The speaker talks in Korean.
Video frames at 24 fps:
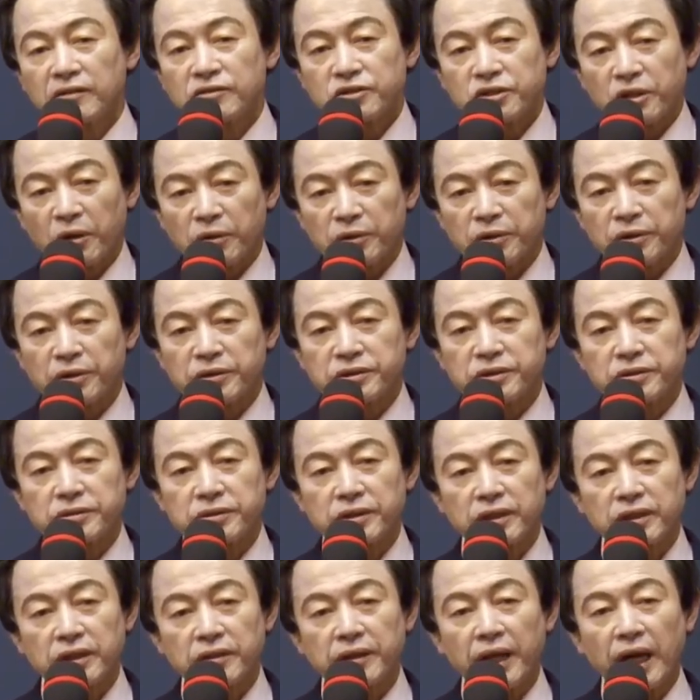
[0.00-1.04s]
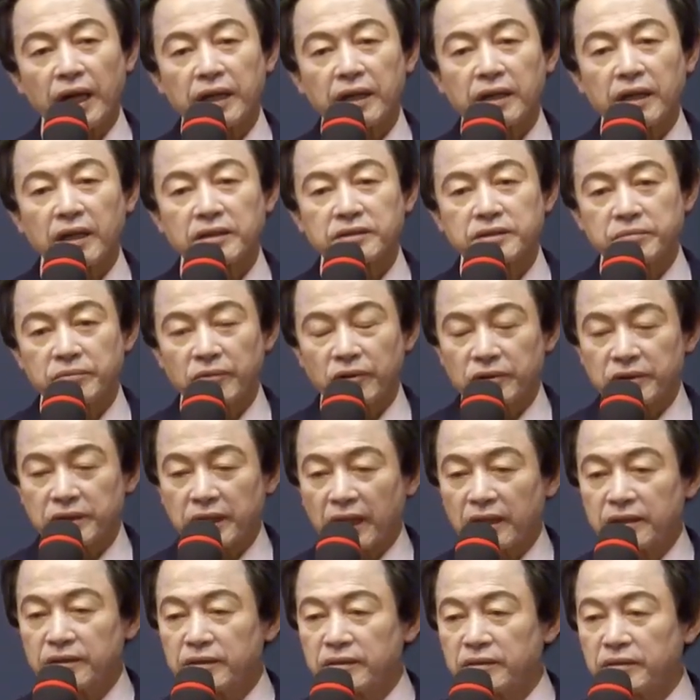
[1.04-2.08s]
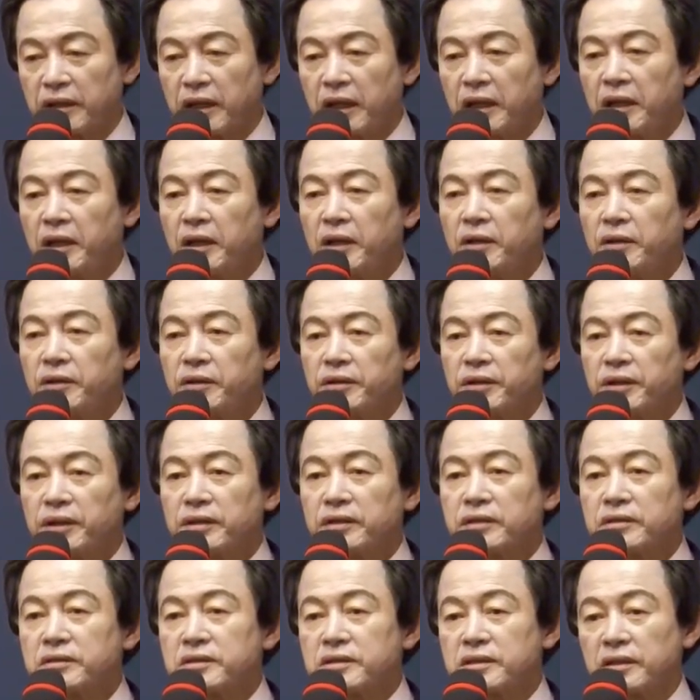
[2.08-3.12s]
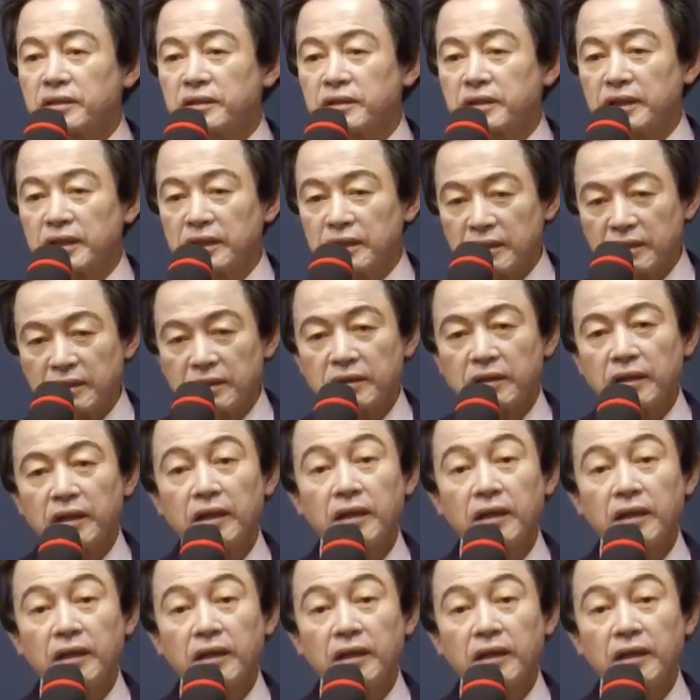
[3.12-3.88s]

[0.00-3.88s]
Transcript: 종교 지도자도 해결하지 못한 영적인